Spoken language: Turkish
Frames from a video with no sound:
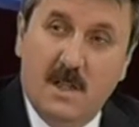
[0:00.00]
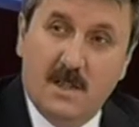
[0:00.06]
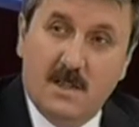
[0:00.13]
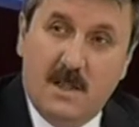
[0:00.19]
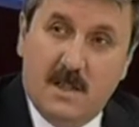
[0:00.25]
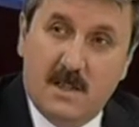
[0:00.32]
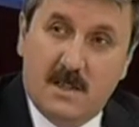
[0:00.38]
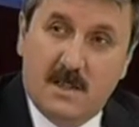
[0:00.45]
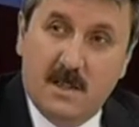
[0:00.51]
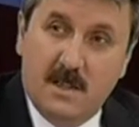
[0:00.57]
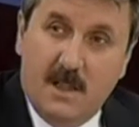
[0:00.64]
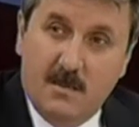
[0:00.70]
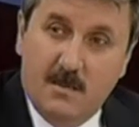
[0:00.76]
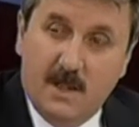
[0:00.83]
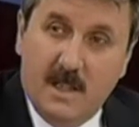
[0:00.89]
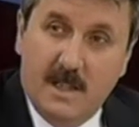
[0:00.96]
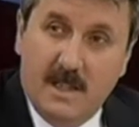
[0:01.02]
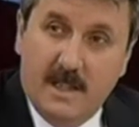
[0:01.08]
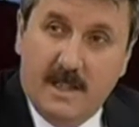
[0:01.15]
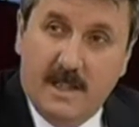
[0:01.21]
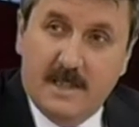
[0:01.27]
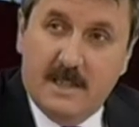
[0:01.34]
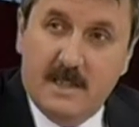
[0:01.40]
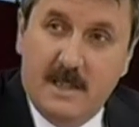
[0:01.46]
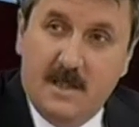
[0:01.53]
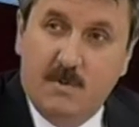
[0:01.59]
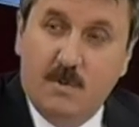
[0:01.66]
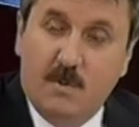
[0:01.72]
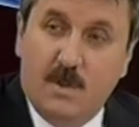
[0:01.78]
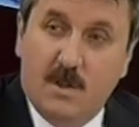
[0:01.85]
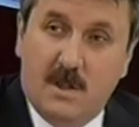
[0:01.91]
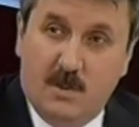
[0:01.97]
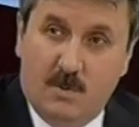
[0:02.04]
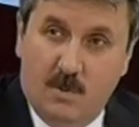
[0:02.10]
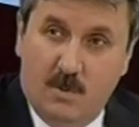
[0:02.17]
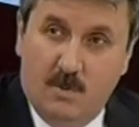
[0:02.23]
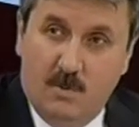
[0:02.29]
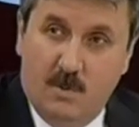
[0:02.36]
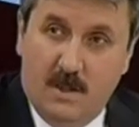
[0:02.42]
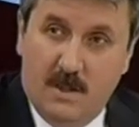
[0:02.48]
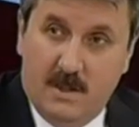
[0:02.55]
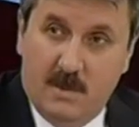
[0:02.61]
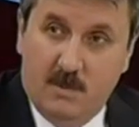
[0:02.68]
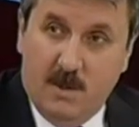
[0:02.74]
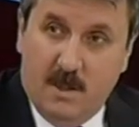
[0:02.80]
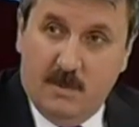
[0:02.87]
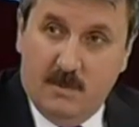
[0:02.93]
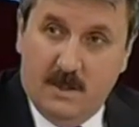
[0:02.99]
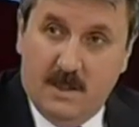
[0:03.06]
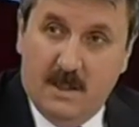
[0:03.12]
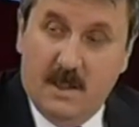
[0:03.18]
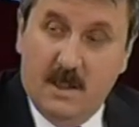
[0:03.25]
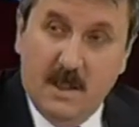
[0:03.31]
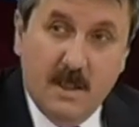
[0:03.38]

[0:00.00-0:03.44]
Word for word: çalışsınlar, bir araya gelsinler, bir ortak çözüm önerisi bulalım dedi.